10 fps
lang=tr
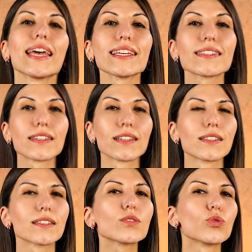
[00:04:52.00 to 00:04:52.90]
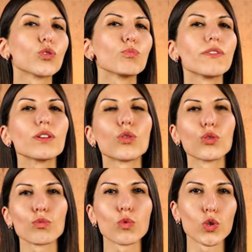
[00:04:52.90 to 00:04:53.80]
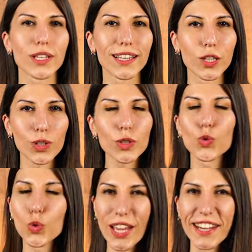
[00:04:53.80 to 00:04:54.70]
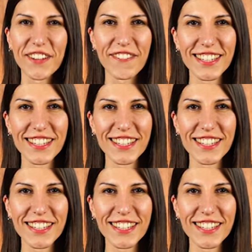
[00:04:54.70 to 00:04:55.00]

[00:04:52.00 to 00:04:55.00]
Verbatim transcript: Ekstra hızlı soğutma ve dondurma özelliği olan ürünler de